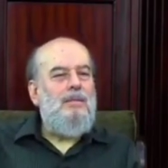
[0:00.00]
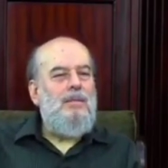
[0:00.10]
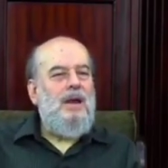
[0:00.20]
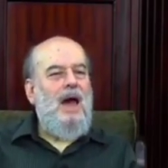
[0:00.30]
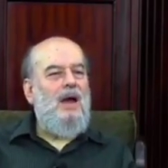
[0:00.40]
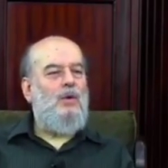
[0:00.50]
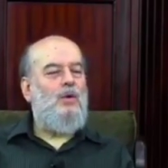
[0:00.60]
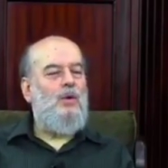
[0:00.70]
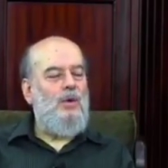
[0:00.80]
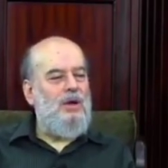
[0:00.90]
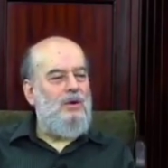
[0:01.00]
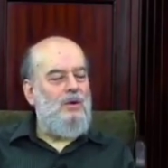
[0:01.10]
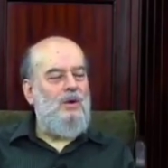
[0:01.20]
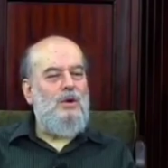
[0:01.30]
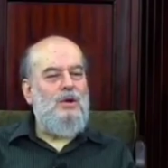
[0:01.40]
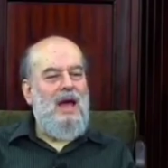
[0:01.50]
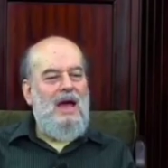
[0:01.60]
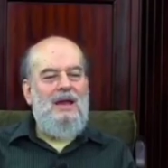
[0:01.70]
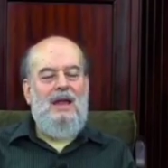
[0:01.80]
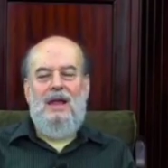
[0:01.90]
براهنوا انه
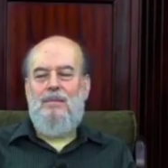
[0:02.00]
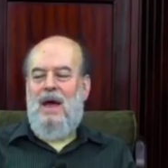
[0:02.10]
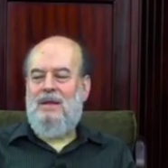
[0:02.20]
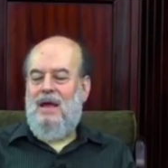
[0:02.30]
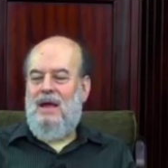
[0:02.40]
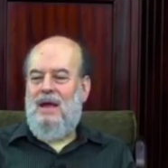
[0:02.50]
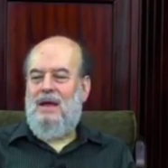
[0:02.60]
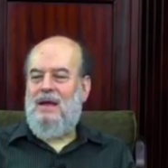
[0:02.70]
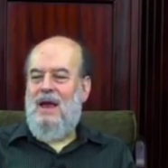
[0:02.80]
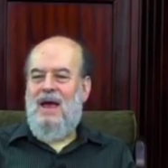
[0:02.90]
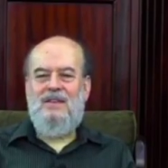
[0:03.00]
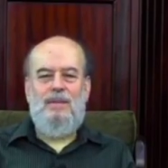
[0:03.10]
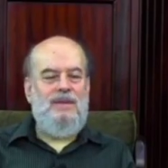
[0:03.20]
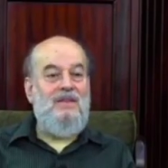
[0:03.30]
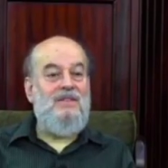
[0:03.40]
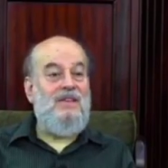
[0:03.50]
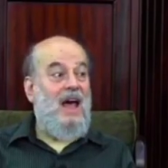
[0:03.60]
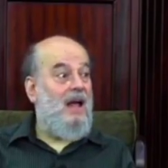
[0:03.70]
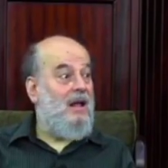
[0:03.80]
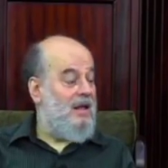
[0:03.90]
يعني بعدين الناس
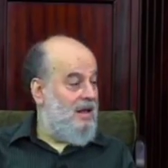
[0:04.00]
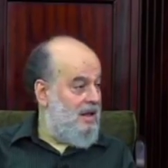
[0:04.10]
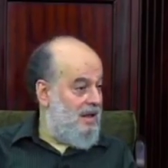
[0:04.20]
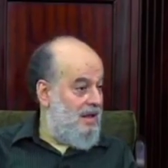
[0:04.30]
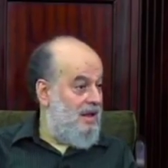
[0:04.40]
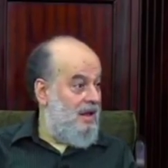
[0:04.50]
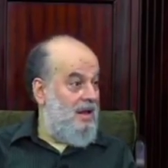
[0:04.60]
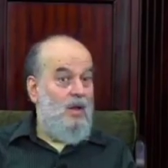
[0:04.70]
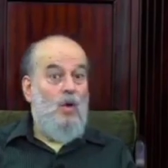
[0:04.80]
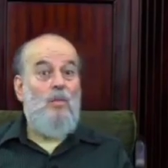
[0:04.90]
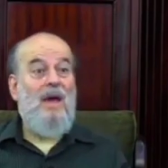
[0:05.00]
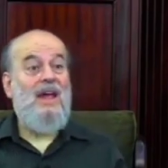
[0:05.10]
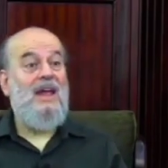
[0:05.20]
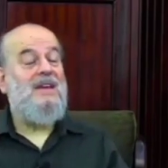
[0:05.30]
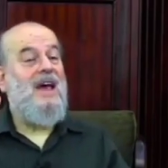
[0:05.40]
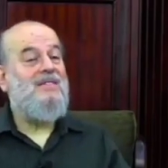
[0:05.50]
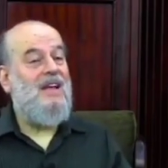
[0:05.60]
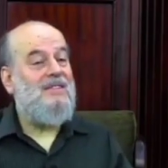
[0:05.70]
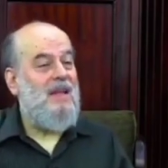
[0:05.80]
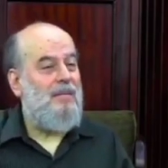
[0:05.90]
بتنسى وما هي الناس
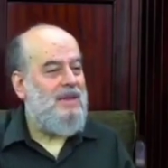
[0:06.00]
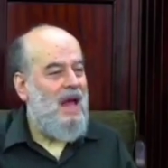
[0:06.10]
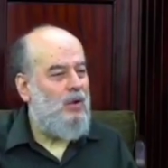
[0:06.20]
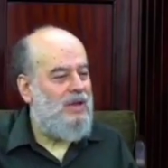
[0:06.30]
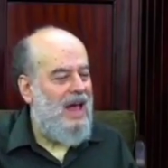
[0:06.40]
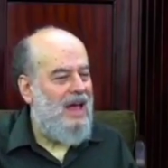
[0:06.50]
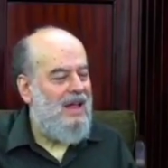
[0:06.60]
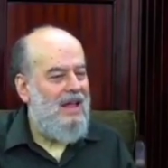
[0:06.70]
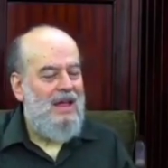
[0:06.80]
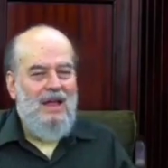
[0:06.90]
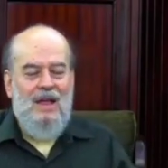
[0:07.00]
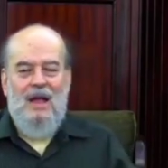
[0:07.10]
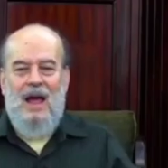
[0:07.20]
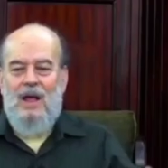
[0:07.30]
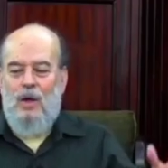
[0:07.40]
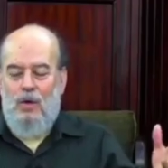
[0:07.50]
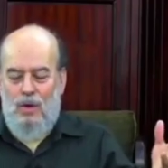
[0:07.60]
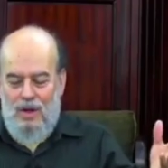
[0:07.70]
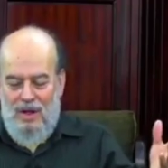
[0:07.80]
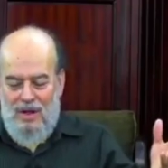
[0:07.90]
اصلا متعوده هيو أيوه،
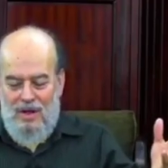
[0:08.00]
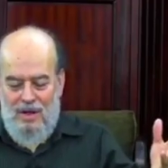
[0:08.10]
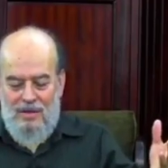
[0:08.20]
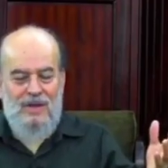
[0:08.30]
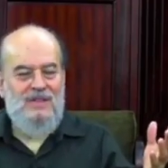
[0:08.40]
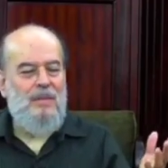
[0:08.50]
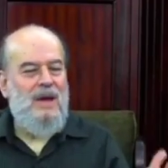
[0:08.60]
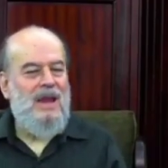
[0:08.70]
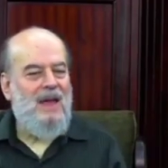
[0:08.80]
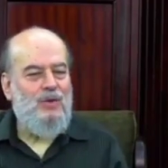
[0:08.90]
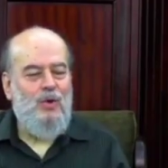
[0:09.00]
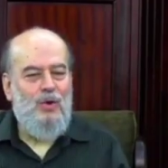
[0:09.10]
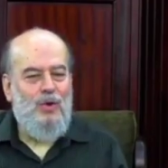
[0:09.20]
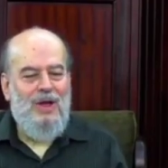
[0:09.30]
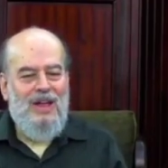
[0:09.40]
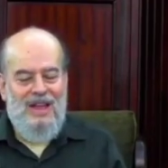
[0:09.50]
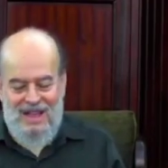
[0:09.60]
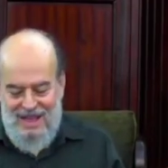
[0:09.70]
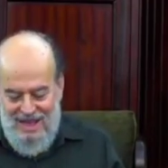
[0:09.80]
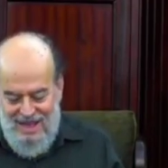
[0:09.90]
في زماناته
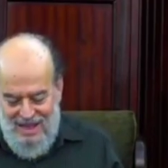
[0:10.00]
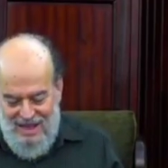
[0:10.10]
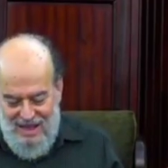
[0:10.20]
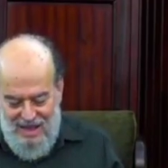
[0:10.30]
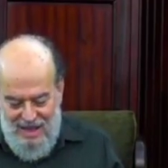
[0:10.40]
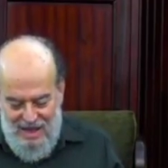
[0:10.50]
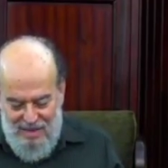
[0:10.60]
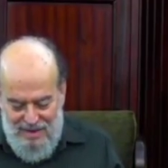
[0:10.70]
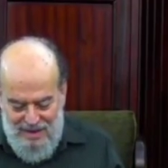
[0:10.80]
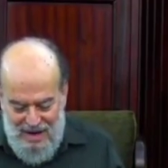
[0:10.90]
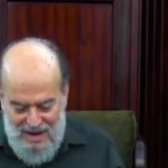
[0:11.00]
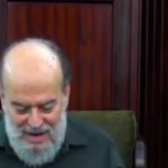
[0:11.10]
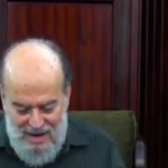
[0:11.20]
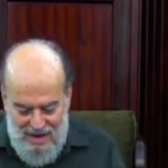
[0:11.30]
آه، آه، مثلا